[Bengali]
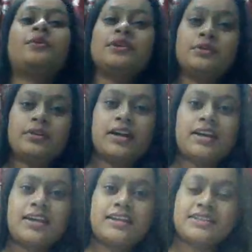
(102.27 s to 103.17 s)
ওই
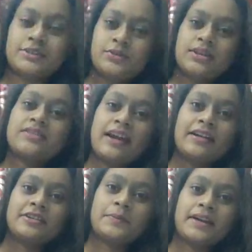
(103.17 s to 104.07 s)
দোকানে যেহেতু এটা
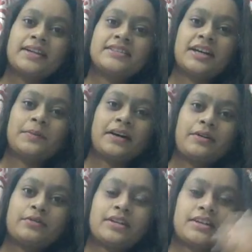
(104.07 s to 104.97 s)
ট্রান্সপারেন্ট জামা
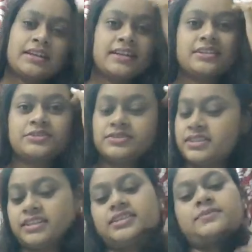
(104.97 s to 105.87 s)
ওটা এটার
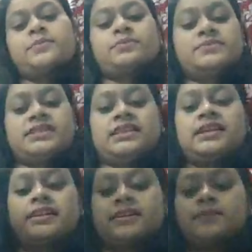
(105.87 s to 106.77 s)
সাথে যে
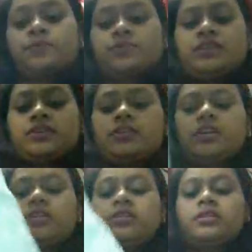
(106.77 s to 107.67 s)
ইনারটা পরতে
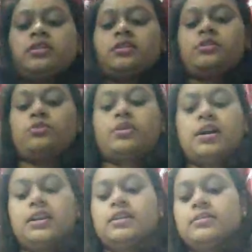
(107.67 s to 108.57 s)
হয়
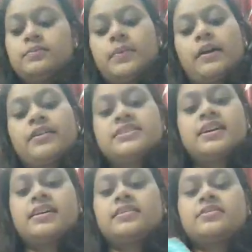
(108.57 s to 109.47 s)
ওখানেই পাওয়া
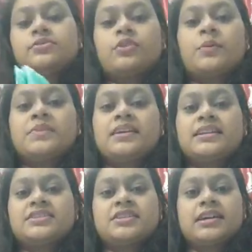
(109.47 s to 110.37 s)
যায় তো আমি
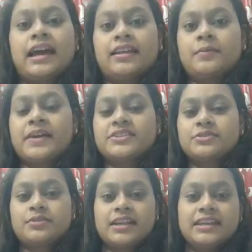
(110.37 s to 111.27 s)
এটার সাথে কালার ম্যাচ
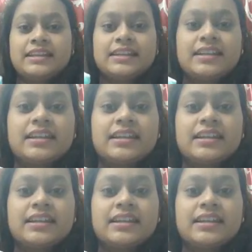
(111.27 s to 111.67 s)
করে ইনারটা